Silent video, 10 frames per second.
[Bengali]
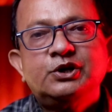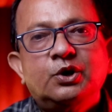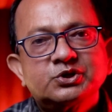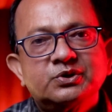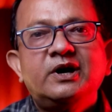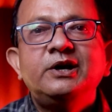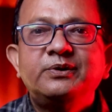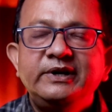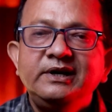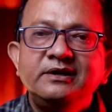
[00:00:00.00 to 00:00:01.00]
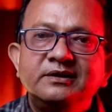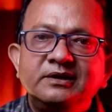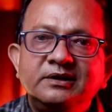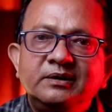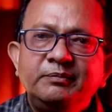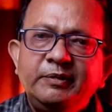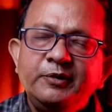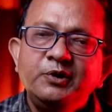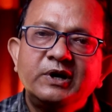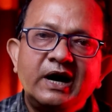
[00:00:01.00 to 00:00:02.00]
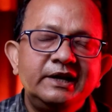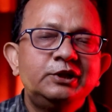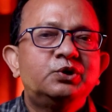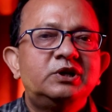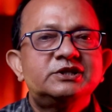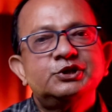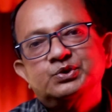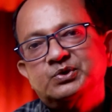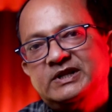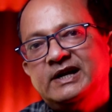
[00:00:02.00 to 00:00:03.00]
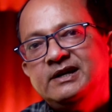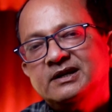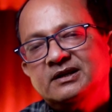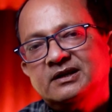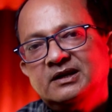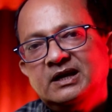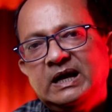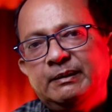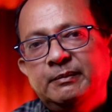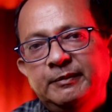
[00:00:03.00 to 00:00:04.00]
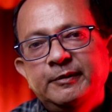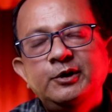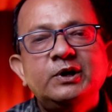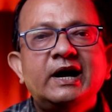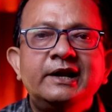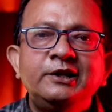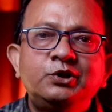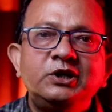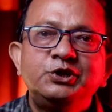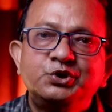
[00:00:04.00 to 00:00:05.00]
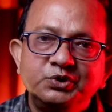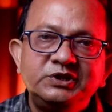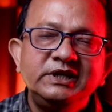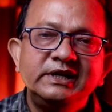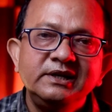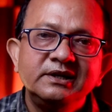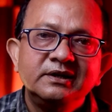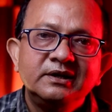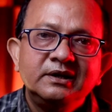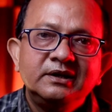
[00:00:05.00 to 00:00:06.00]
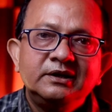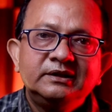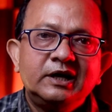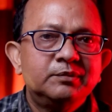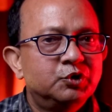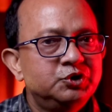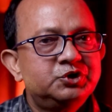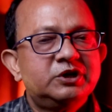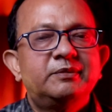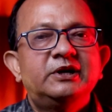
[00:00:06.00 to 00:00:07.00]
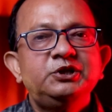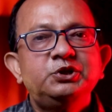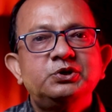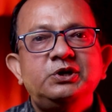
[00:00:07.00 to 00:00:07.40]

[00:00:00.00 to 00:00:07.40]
সে অসহায় হয়ে বিভিন্ন গানের দলে সে যোগ দেয় এবং বিভিন্ন গানের দলে যোগ দিয়ে তার মঞ্চকে মাতিয়ে